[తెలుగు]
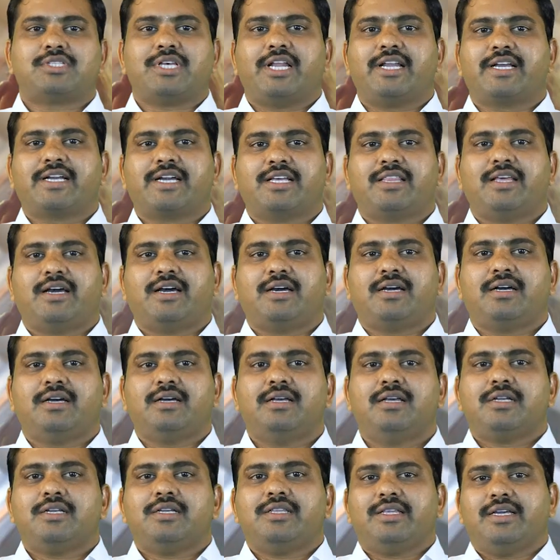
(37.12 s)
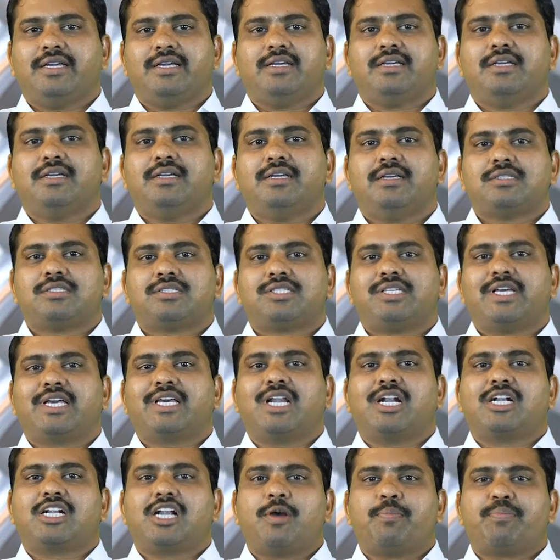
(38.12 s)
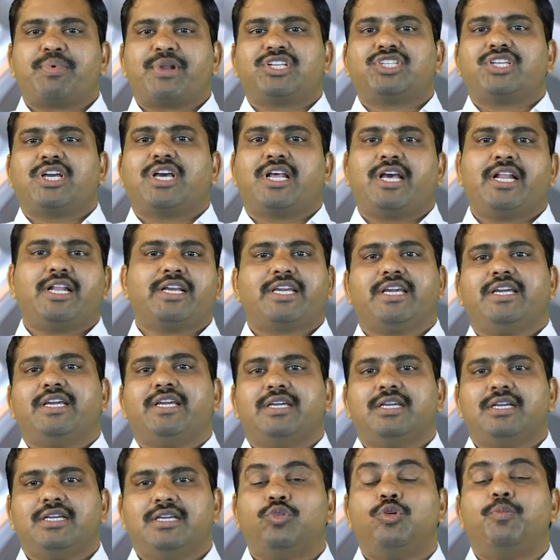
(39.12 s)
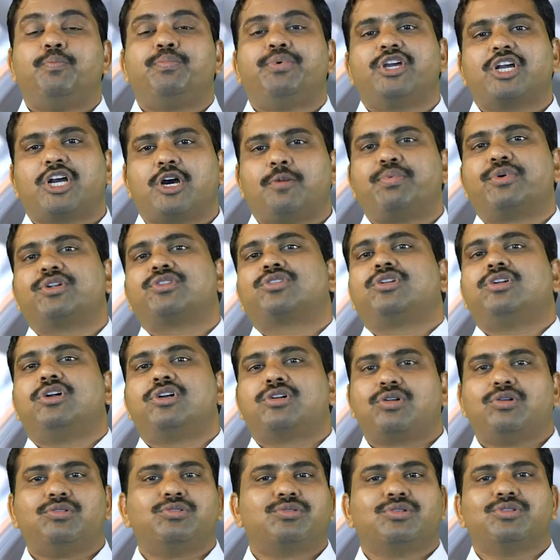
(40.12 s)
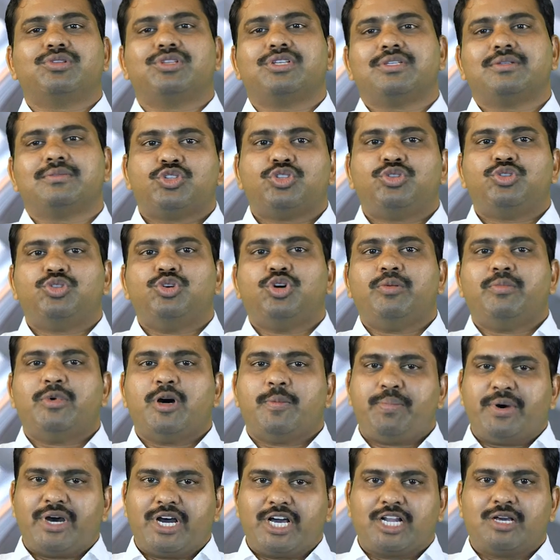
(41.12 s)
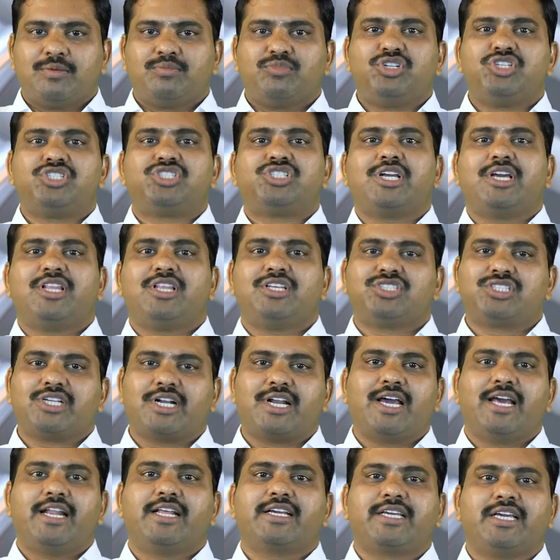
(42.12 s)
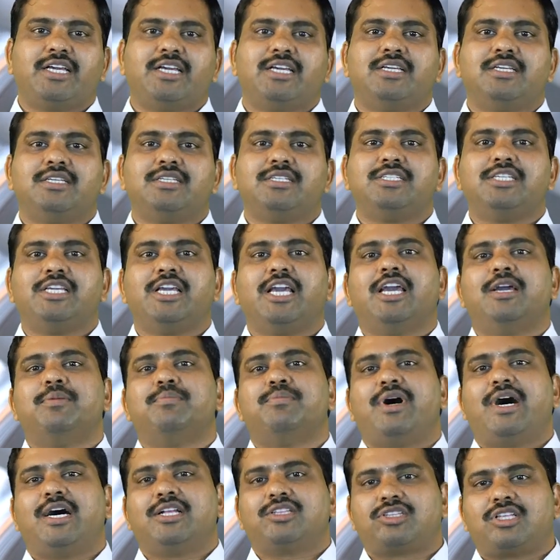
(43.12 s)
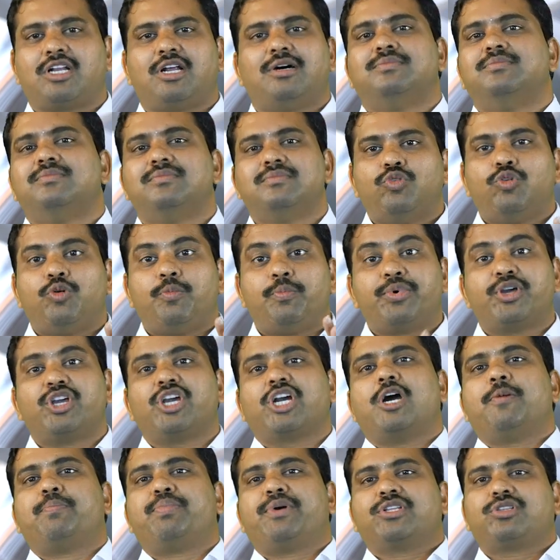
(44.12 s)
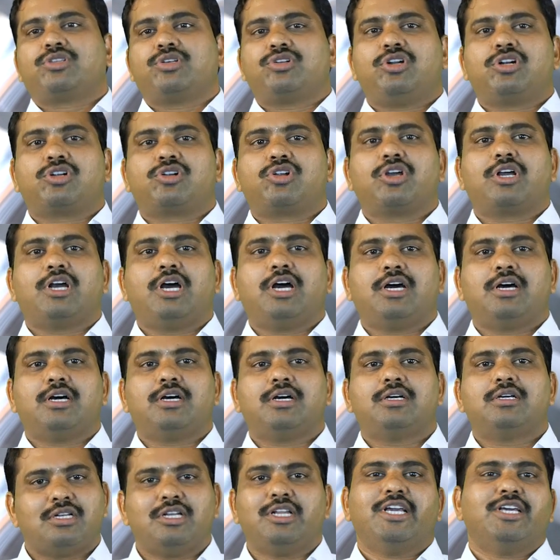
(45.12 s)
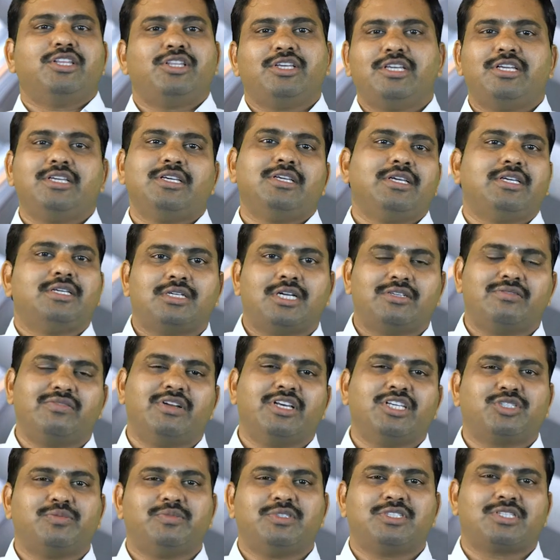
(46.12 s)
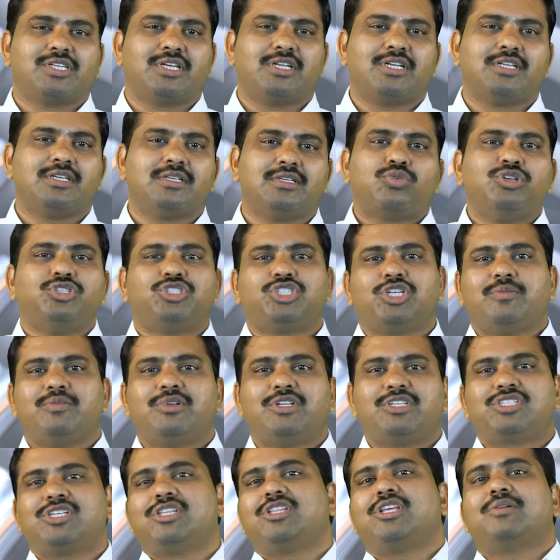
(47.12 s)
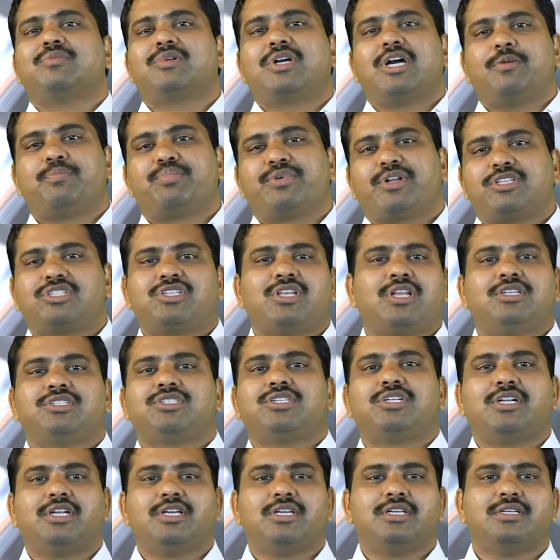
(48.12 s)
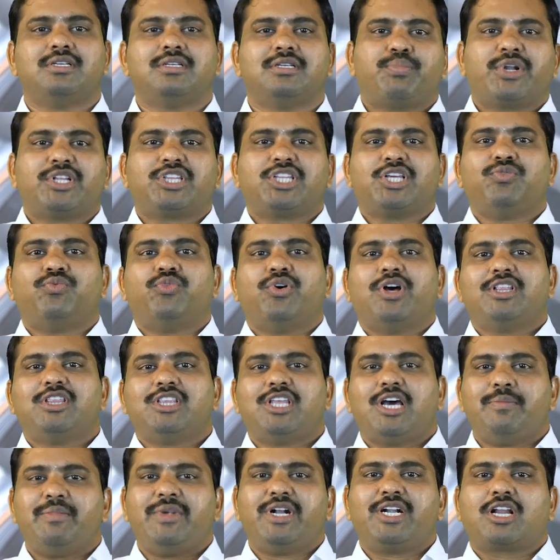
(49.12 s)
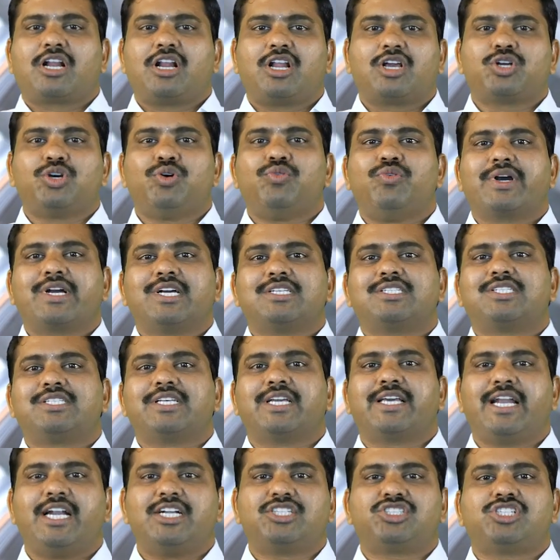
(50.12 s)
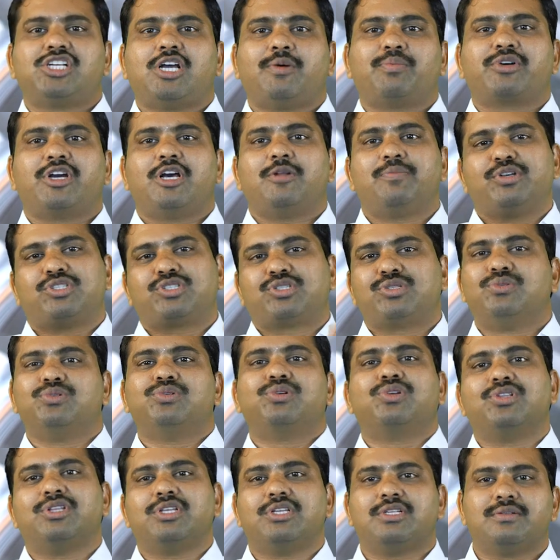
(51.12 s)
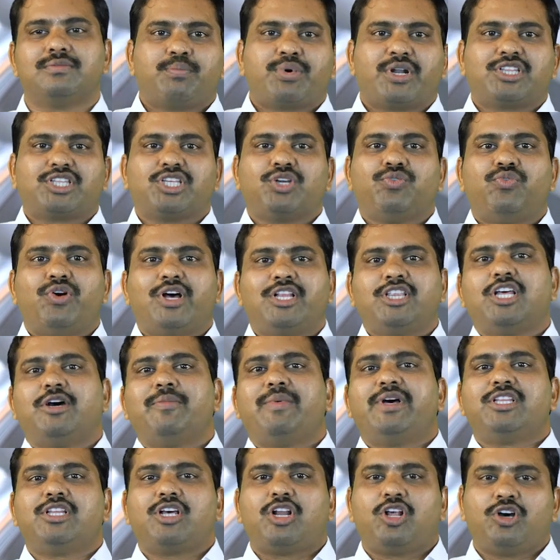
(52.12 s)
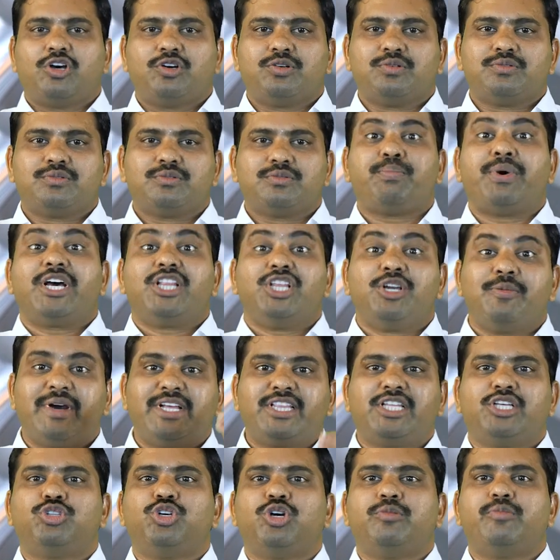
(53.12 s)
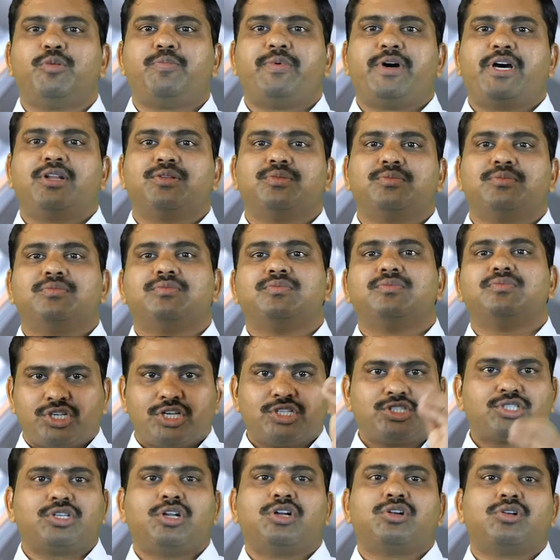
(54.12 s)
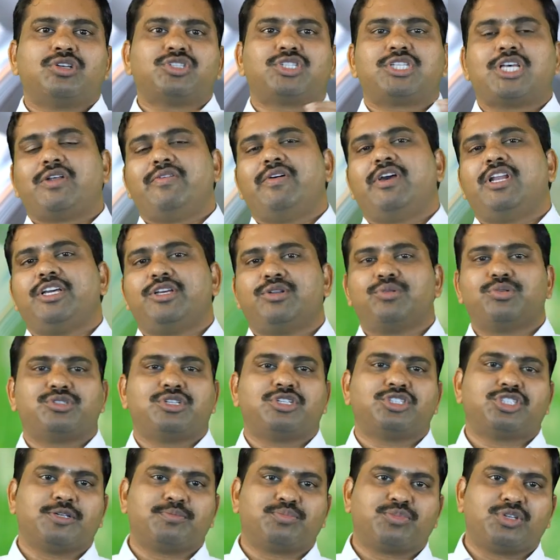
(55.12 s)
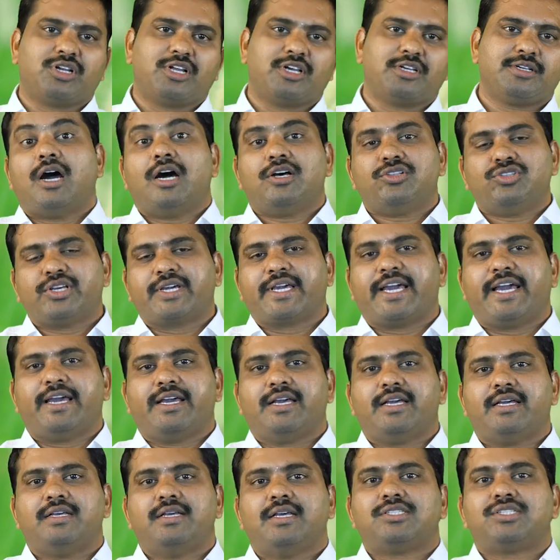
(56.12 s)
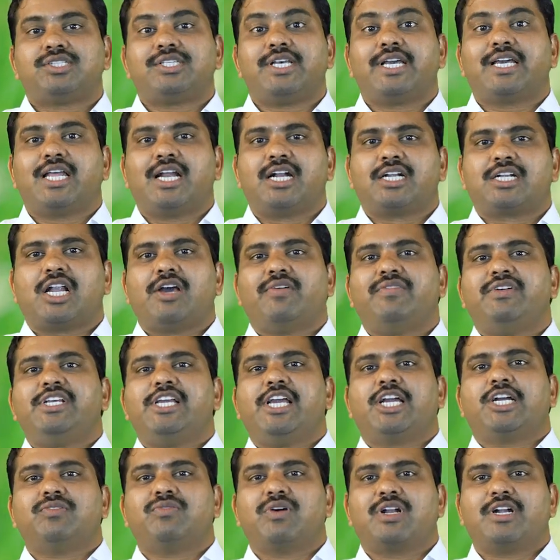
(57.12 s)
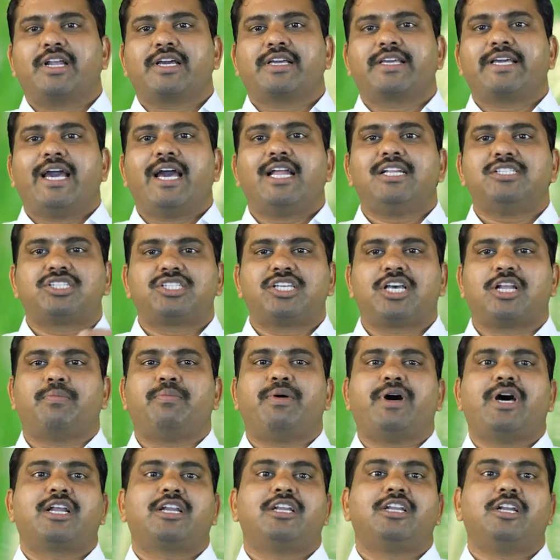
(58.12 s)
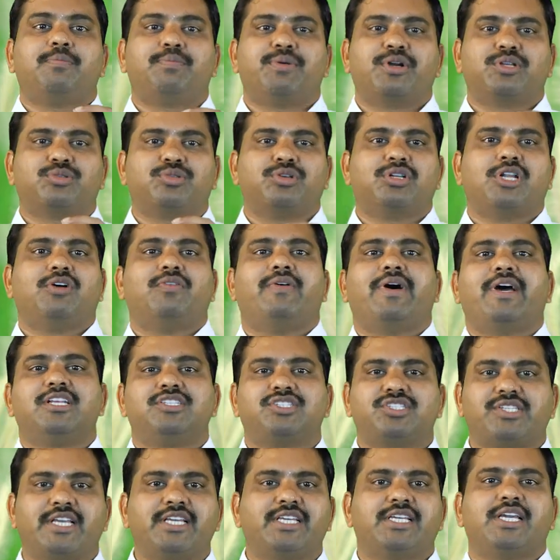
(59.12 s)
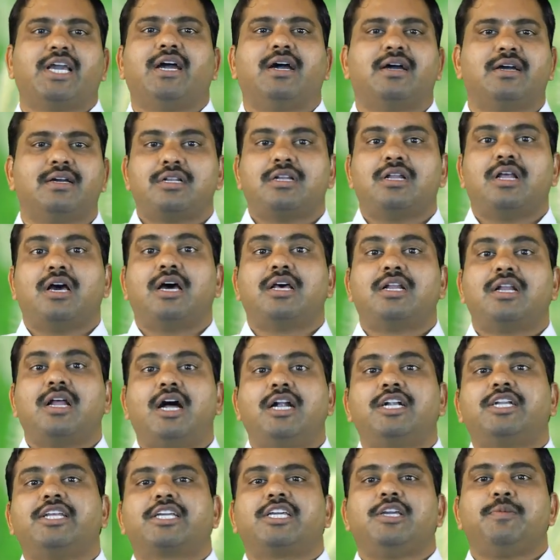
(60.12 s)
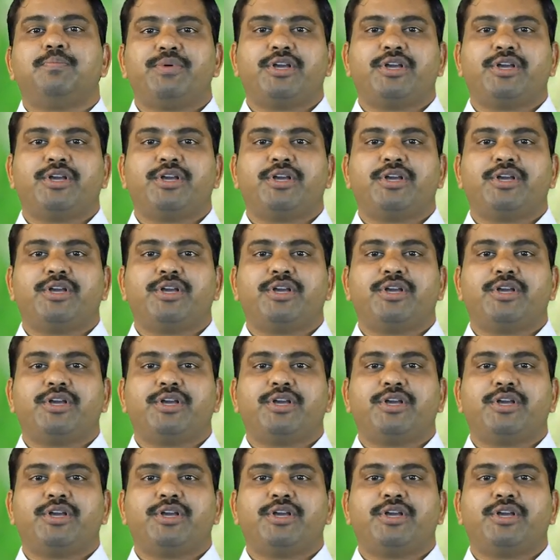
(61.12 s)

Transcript: సరికదా ఇది సిగరెట్ల ప్రచారానికి ఉపయోగపడుతున్నట్లు ఉంటుంది ధూమపానం నిషేధించడానికి ఏ మాత్రం ఉపయోగపడుతున్నట్లుగా లేదు ఈ అడ్వర్టైజ్మెంట్స్ అన్ని కొంచెం నిశ్చితంగా పరిశీలించండి ప్రతి వంద మీటర్లకు ఒక సిగరెట్ షాప్ కనిపిస్తూ ఉంటుంది ప్రతి వంద మందిలో పది మంది ధూమపానం చేస్తున్నట్లు సర్వేలు ఈ రోజున చెప్తున్నాయి అందుకే సిగరెట్ల వినియోగం వలన క్యాన్సర్ బారిన పడుతున్న వారి వారి సంఖ్య నానాటికి